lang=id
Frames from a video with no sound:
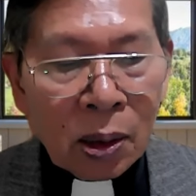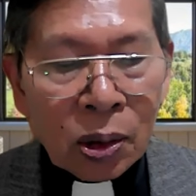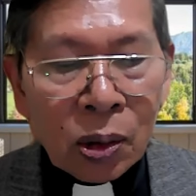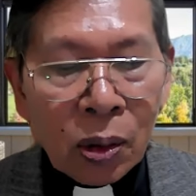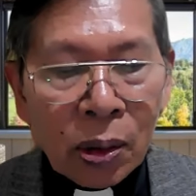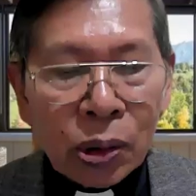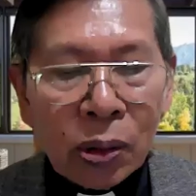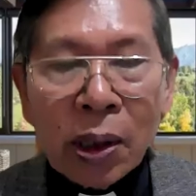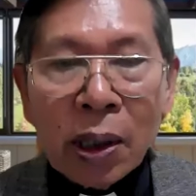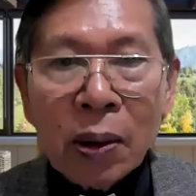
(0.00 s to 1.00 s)

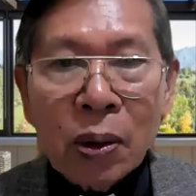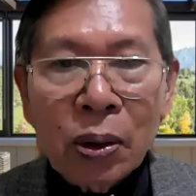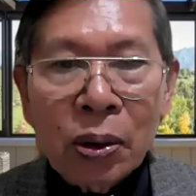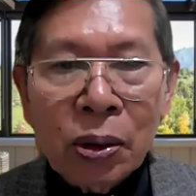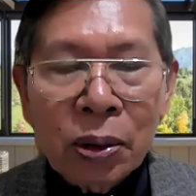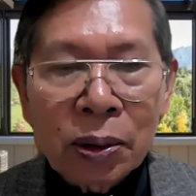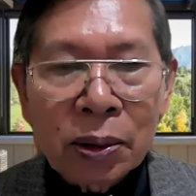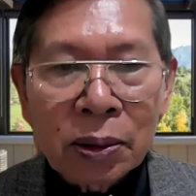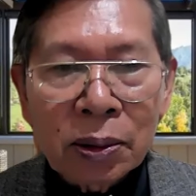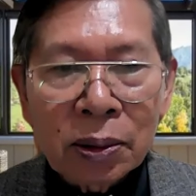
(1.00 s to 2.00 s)
Saudara-saudaraku
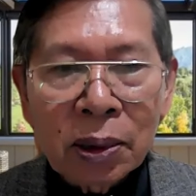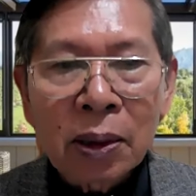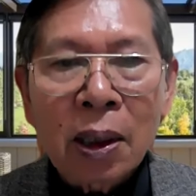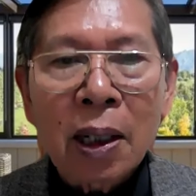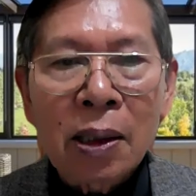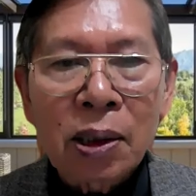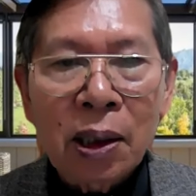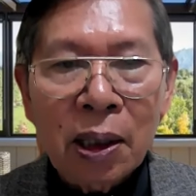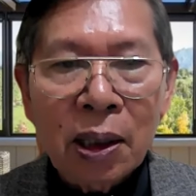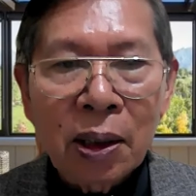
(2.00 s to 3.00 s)
yang
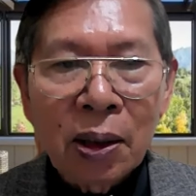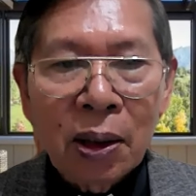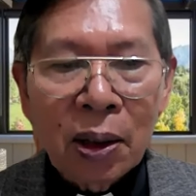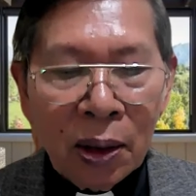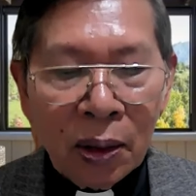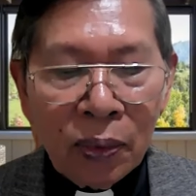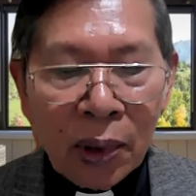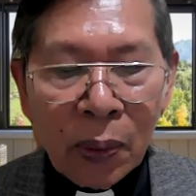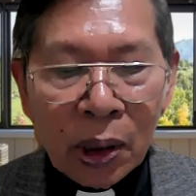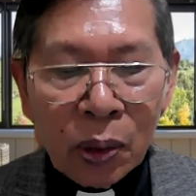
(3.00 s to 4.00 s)
terkasih,
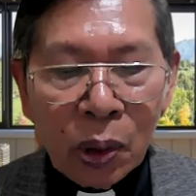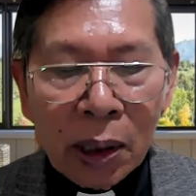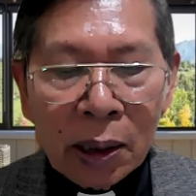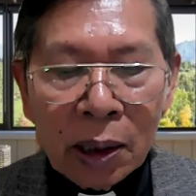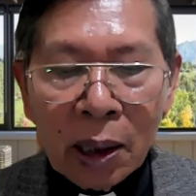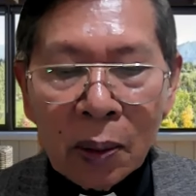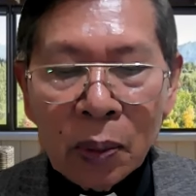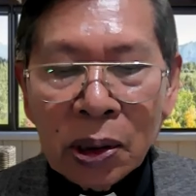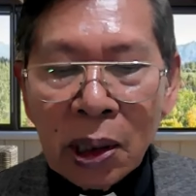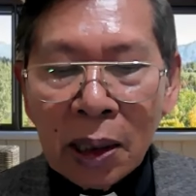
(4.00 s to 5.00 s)
Firman Tuhan yang
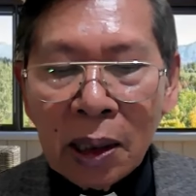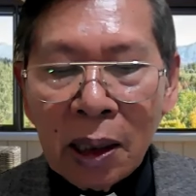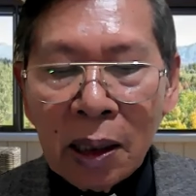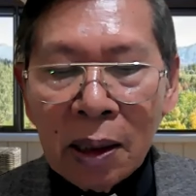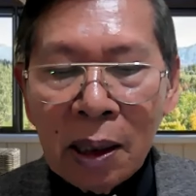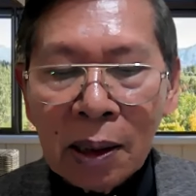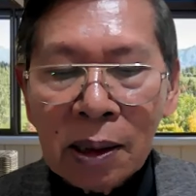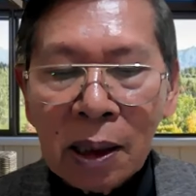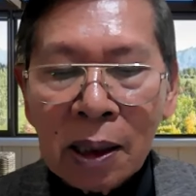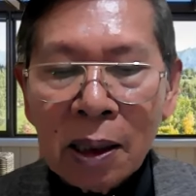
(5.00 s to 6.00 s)
menjadi
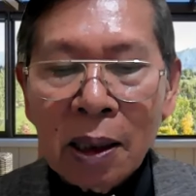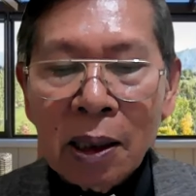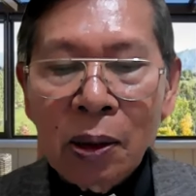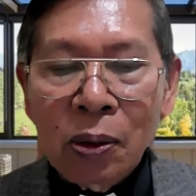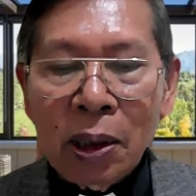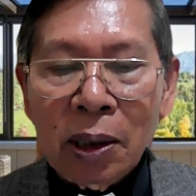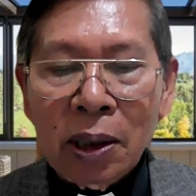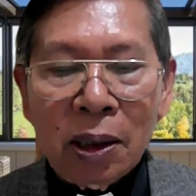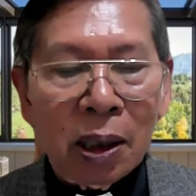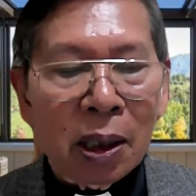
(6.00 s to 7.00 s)
dasar renungan
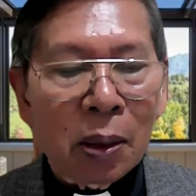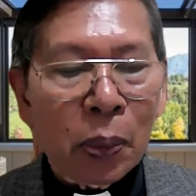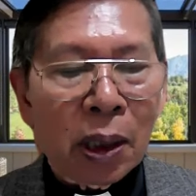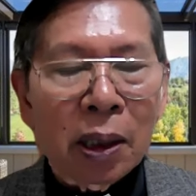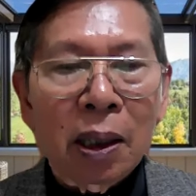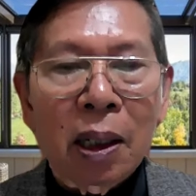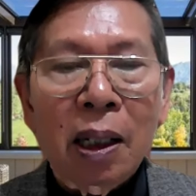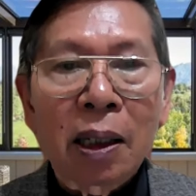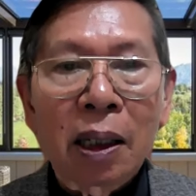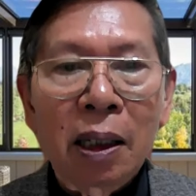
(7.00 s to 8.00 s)
kita pada
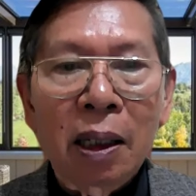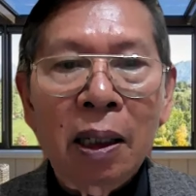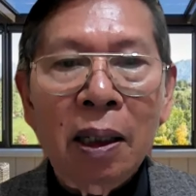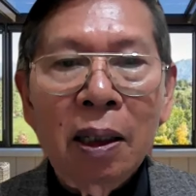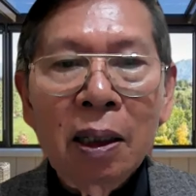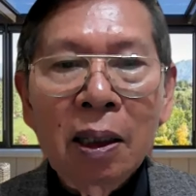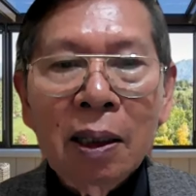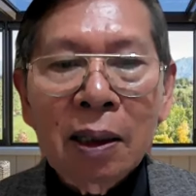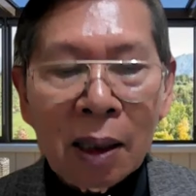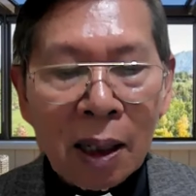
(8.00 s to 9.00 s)
hari ini
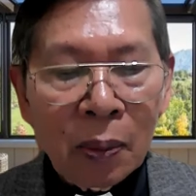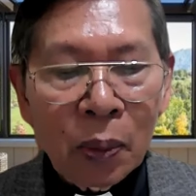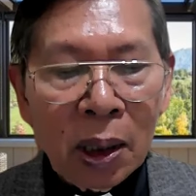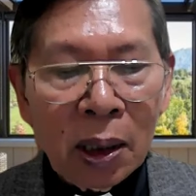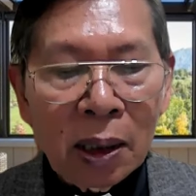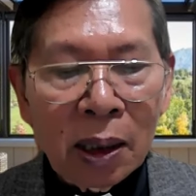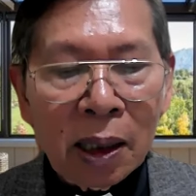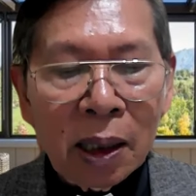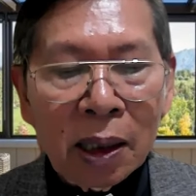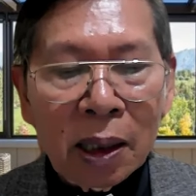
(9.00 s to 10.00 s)
terambil
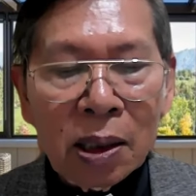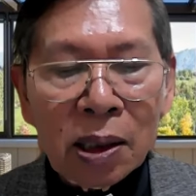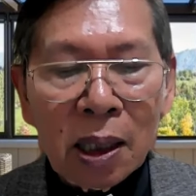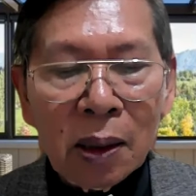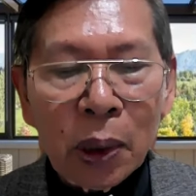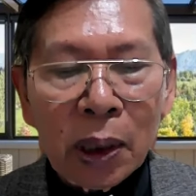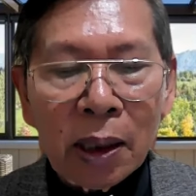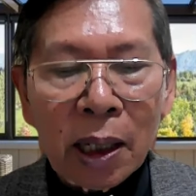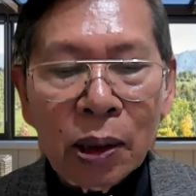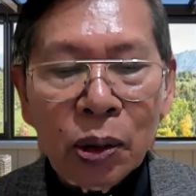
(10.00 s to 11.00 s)
dari kisah para
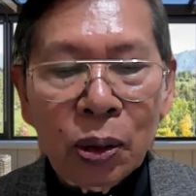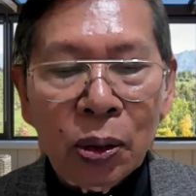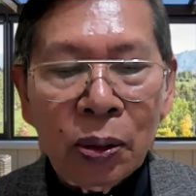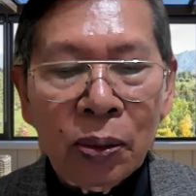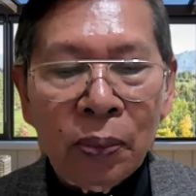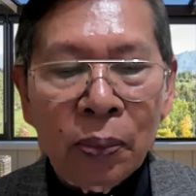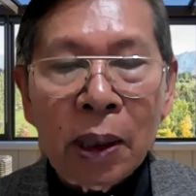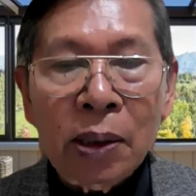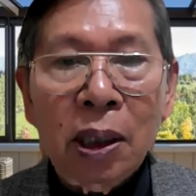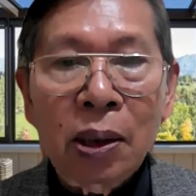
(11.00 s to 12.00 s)
rasul
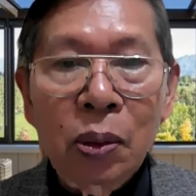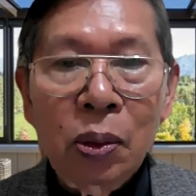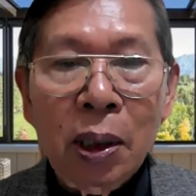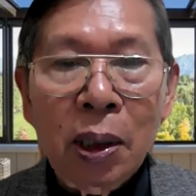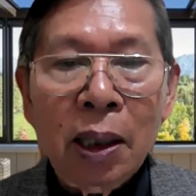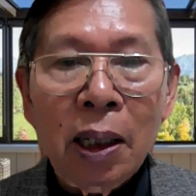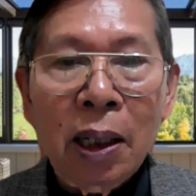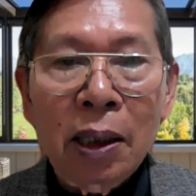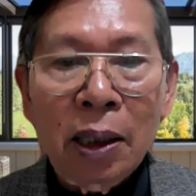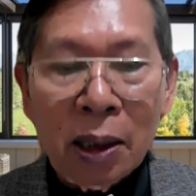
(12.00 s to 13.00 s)
pasal 2
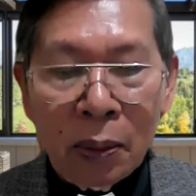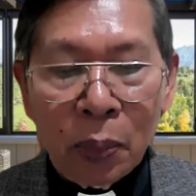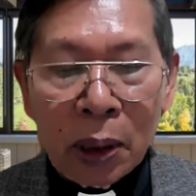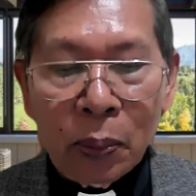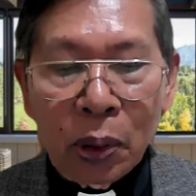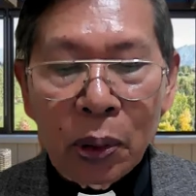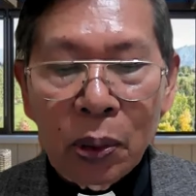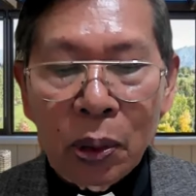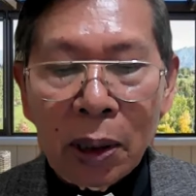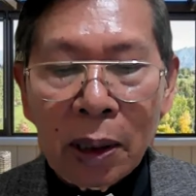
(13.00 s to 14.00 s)
ayat
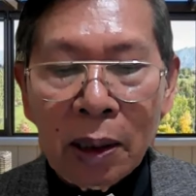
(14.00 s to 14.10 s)
42